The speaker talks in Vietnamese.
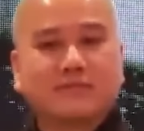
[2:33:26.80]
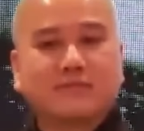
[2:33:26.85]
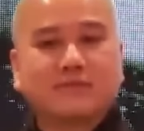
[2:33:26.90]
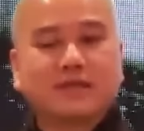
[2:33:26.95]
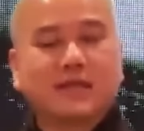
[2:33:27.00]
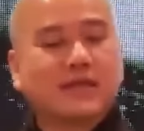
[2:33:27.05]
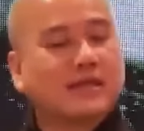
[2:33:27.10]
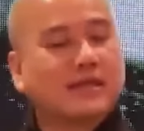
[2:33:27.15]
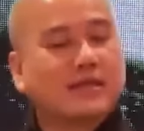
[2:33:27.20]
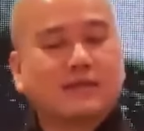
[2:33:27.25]

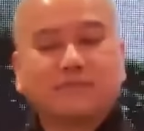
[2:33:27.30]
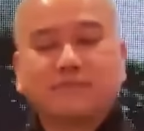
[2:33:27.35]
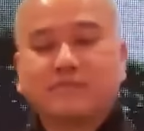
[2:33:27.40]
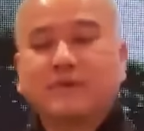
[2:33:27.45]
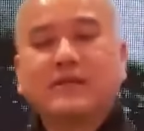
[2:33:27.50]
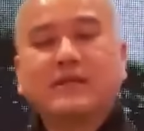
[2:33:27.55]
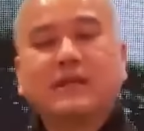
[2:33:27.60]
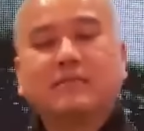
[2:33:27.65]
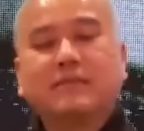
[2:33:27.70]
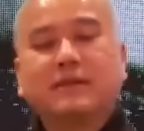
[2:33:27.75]
thì
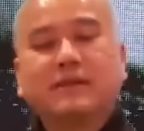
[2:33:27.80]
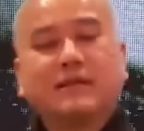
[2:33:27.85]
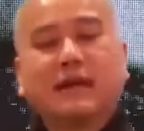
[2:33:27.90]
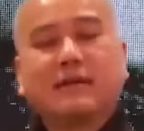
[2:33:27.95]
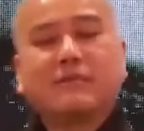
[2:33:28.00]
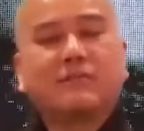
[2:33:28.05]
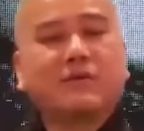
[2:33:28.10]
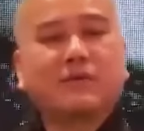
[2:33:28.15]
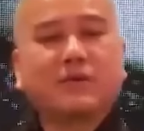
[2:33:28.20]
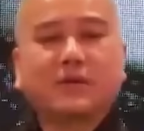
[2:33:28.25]
bây giờ mình
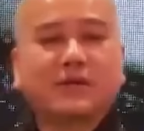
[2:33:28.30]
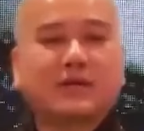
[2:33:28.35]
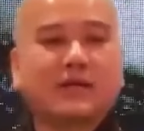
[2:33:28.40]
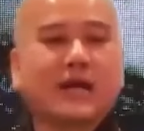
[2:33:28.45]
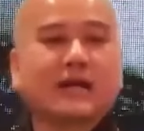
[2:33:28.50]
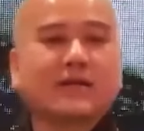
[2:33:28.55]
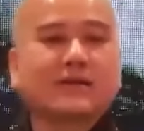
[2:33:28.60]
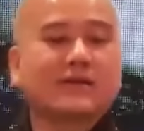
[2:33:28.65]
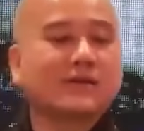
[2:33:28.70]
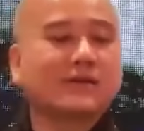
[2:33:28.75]
gặp một người
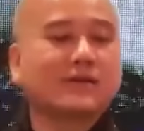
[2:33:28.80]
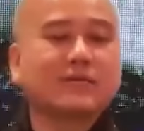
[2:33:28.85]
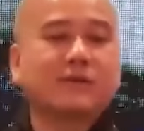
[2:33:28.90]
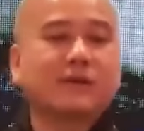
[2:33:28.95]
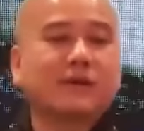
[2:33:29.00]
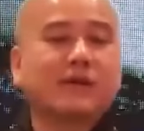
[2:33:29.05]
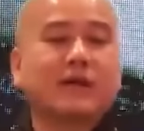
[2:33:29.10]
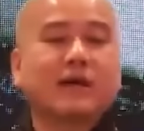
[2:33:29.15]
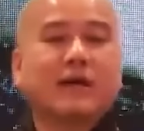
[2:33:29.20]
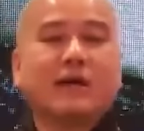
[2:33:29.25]
khác chửi
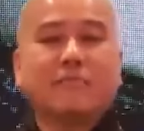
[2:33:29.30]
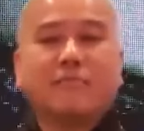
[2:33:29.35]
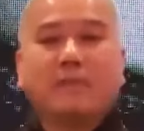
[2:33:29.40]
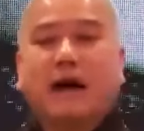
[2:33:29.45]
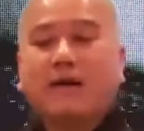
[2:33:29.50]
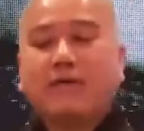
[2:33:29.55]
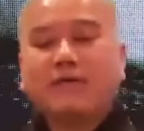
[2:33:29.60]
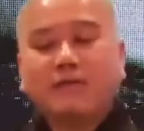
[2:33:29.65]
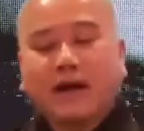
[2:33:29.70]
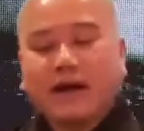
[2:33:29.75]
mình,
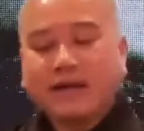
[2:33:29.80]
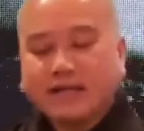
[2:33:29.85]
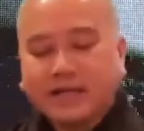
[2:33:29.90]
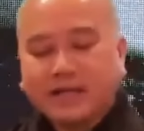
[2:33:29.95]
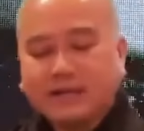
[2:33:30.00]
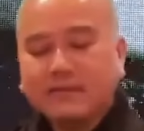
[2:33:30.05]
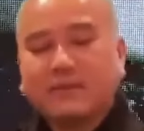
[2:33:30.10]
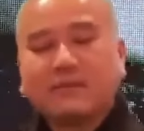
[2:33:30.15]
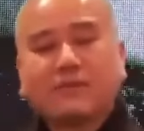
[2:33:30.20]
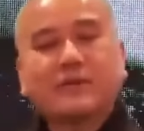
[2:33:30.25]
mà không phải
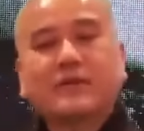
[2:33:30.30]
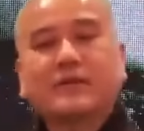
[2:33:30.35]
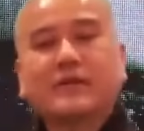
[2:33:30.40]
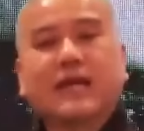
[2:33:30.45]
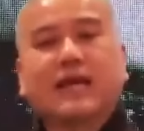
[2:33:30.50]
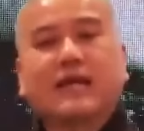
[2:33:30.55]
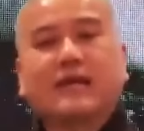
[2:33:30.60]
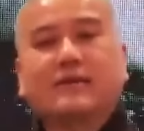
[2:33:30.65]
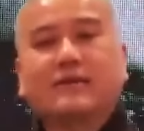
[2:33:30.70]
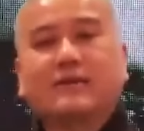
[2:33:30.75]
chỉ một người
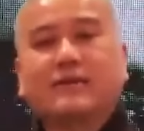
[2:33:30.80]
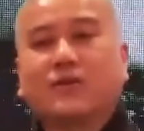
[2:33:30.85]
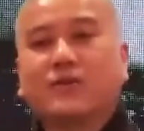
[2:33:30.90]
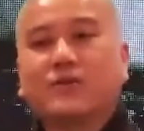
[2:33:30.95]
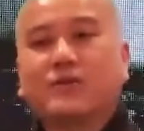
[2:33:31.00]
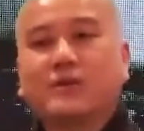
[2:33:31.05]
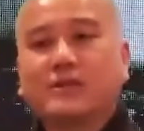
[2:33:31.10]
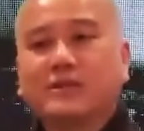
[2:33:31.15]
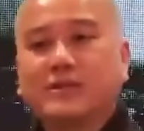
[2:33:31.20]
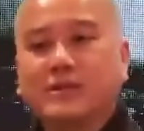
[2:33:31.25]
này. Ví dụ
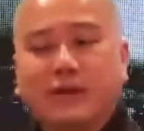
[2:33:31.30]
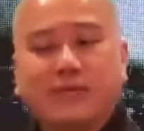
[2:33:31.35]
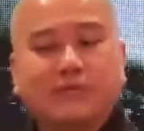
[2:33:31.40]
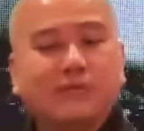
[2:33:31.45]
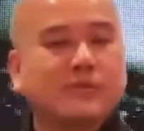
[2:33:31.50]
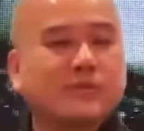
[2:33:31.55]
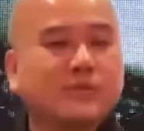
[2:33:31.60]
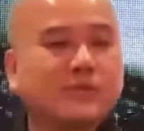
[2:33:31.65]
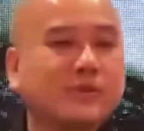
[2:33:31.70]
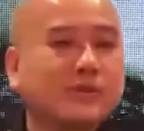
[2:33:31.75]
như
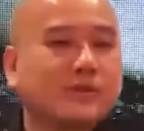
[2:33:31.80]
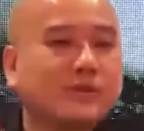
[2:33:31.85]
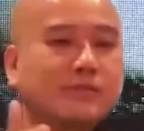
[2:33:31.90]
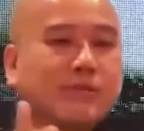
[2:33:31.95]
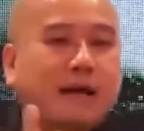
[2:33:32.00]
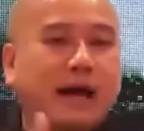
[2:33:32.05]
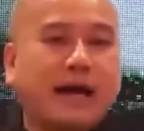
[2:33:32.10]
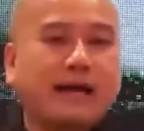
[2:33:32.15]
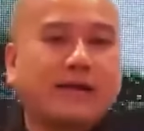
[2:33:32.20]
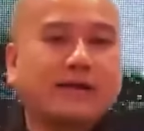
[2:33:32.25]
chồng chửi,
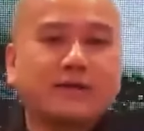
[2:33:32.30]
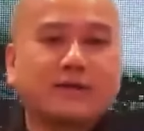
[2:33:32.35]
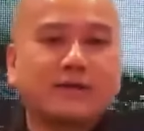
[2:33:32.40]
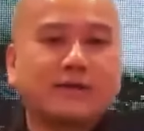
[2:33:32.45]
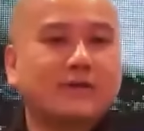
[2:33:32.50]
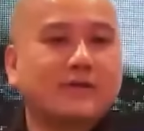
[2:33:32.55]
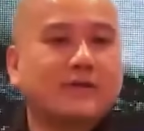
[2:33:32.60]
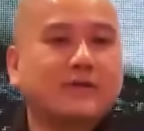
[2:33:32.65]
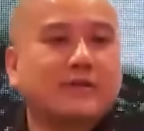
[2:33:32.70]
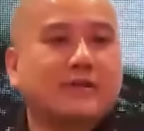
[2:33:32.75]
bạn
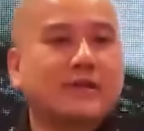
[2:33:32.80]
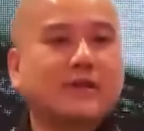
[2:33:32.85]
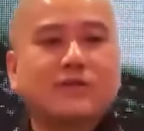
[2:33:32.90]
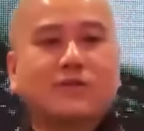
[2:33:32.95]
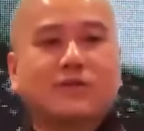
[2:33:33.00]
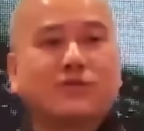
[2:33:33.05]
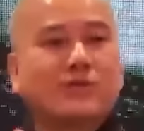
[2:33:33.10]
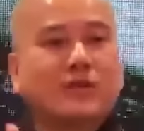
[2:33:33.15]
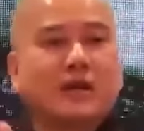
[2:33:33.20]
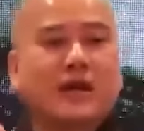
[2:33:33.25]
chửi,
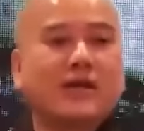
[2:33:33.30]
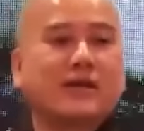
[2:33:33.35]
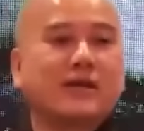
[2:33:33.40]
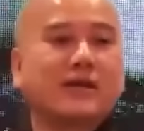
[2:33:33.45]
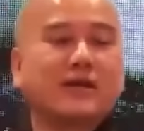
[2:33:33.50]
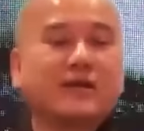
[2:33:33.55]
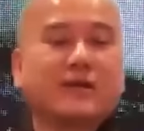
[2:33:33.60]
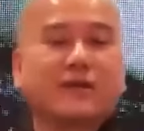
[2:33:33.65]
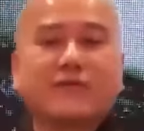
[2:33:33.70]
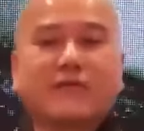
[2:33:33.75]
trên cuộc đời
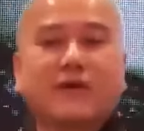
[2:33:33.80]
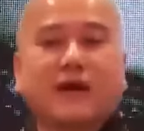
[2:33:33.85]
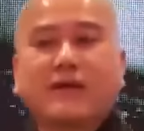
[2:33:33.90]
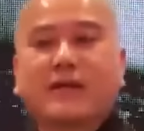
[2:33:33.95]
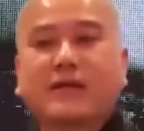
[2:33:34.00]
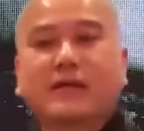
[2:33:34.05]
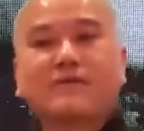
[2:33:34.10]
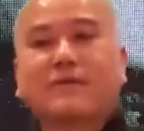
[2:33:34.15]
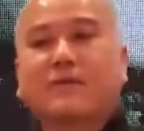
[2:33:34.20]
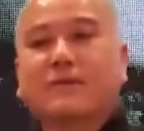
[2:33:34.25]
này đâu phải
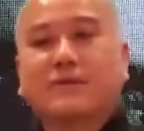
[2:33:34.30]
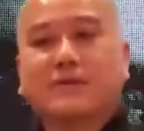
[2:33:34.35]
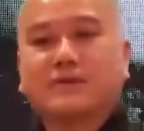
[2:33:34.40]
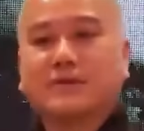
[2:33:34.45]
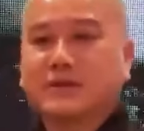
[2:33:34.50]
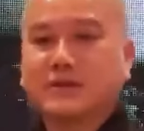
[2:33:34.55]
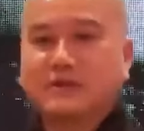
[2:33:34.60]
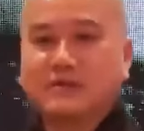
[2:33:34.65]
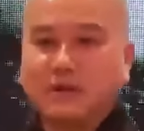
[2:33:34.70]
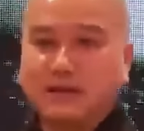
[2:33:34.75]
chỉ một người
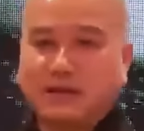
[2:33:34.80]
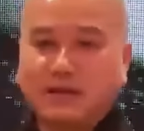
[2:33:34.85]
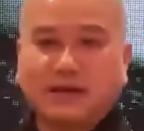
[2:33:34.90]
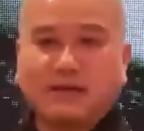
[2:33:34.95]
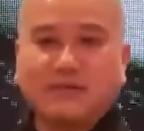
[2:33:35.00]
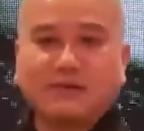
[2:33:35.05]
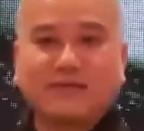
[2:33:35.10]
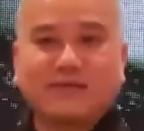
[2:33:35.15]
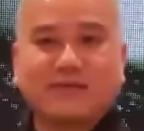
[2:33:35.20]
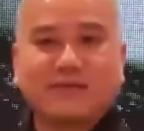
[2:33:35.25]
chửi mình
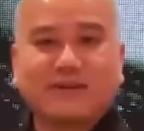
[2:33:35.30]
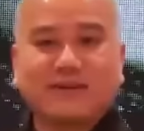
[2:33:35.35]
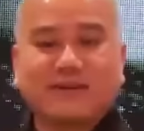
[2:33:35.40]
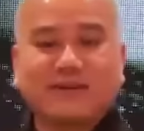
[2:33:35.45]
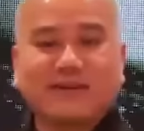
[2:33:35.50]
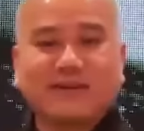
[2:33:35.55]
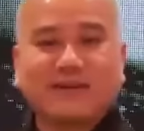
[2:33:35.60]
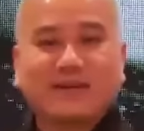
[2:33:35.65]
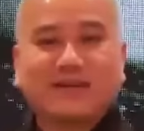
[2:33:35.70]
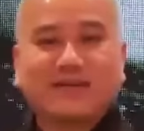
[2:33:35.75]
đâu,
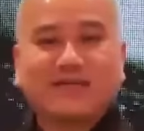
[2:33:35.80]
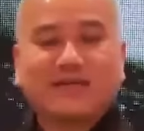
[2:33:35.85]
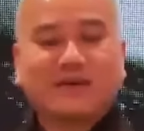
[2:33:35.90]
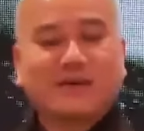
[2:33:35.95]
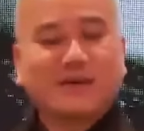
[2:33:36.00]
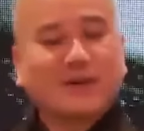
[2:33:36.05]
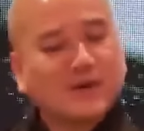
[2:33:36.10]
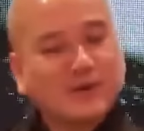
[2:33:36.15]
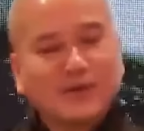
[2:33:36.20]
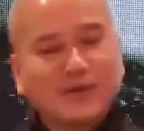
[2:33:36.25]

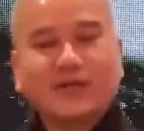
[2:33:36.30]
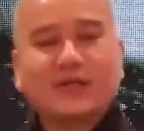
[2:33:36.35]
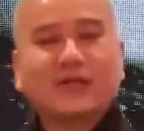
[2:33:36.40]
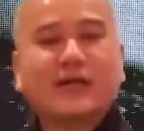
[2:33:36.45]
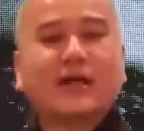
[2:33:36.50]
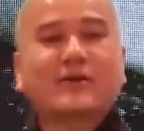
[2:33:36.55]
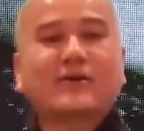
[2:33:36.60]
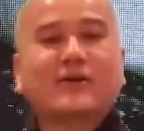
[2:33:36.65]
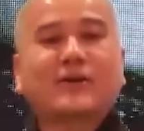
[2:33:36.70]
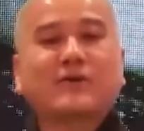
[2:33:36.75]
còn nhiều người
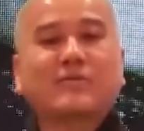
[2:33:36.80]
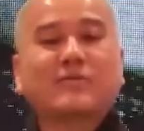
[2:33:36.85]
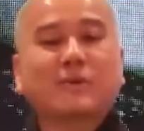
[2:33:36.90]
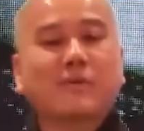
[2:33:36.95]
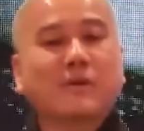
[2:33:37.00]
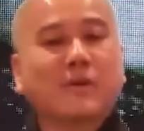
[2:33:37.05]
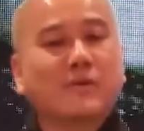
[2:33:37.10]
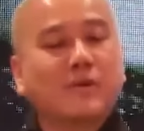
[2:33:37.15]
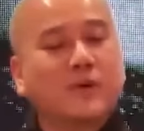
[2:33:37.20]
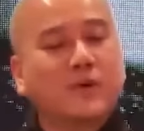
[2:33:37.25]
khác chửi mà
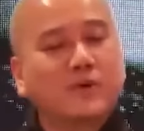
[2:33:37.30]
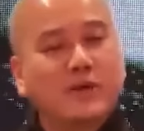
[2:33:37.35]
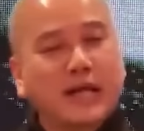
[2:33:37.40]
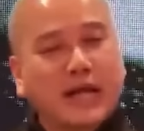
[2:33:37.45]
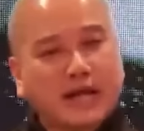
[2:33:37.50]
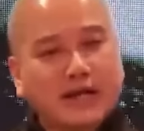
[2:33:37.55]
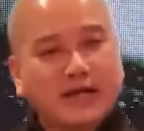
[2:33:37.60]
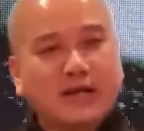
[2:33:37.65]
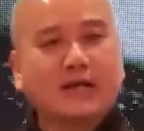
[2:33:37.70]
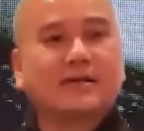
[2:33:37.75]
mình không đủ
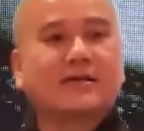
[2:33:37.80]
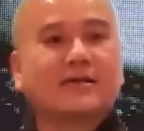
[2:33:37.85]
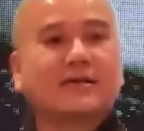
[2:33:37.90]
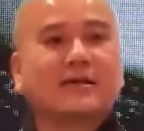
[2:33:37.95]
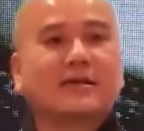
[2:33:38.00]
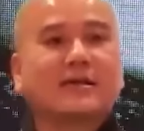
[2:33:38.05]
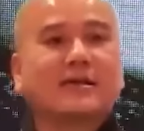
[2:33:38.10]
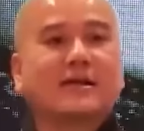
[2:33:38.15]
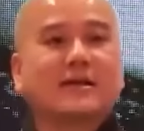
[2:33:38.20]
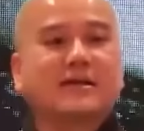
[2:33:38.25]
năng lực
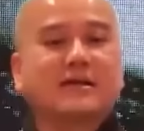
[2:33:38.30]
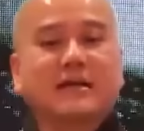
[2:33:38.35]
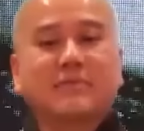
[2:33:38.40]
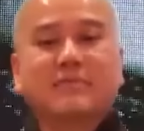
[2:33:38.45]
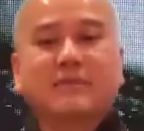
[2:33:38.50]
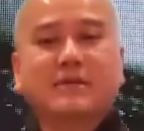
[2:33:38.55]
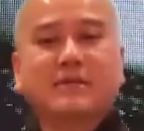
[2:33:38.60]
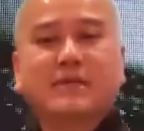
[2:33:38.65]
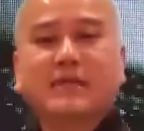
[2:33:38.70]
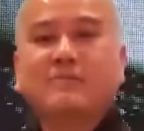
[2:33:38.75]
để
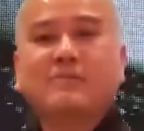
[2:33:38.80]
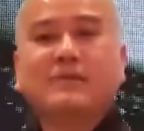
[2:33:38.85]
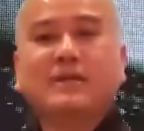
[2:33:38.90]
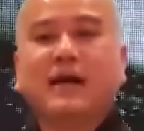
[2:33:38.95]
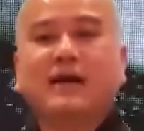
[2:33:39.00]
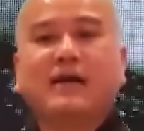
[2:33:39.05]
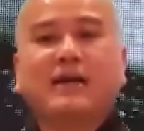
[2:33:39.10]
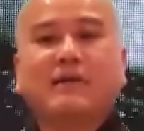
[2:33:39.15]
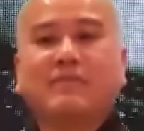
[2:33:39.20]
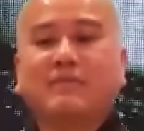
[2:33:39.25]
mình tiếp
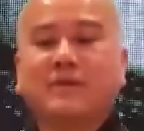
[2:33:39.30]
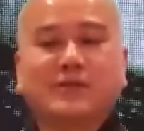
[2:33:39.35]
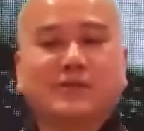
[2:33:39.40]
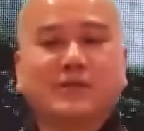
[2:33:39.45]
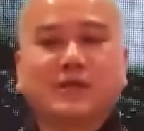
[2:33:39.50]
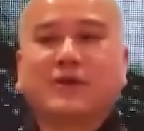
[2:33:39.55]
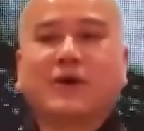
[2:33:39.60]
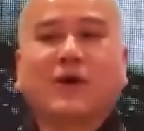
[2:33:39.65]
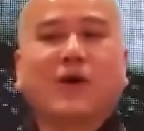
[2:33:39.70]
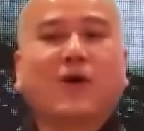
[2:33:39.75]
nhận là mình
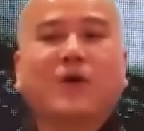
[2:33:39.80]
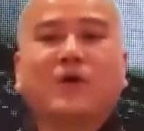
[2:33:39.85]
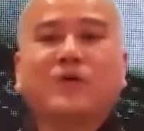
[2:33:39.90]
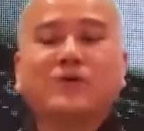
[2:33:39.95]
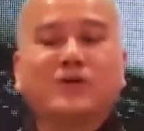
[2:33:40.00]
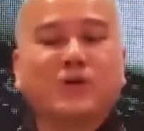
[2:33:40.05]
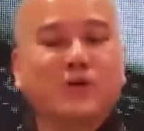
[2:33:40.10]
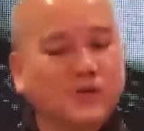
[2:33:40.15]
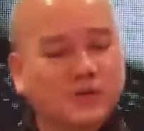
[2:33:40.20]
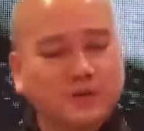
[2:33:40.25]
sẽ khổ.
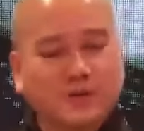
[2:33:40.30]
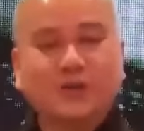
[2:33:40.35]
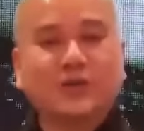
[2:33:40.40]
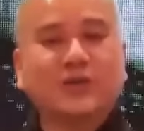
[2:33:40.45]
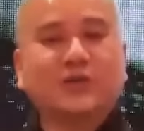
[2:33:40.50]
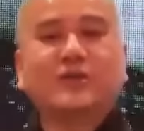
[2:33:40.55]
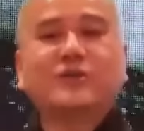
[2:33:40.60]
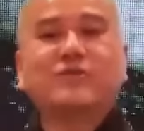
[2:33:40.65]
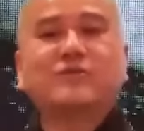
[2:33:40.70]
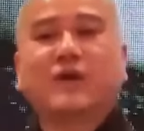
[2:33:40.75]
Nhiều
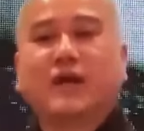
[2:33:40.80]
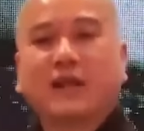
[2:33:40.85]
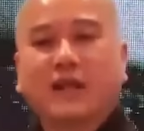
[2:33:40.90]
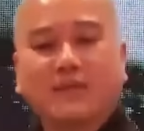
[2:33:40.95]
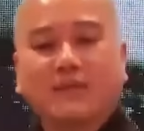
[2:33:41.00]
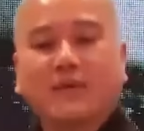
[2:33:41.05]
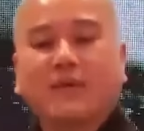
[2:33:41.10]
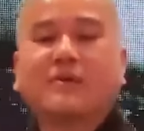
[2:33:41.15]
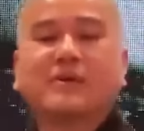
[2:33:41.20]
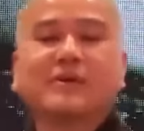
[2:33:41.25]
người chứ không phải là
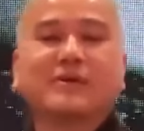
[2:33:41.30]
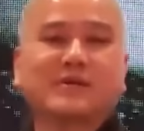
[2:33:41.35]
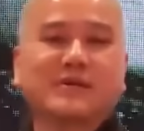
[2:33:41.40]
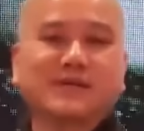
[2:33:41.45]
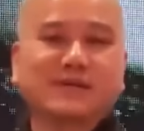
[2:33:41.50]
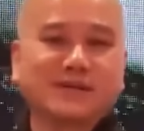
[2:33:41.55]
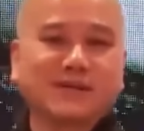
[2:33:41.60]
một người.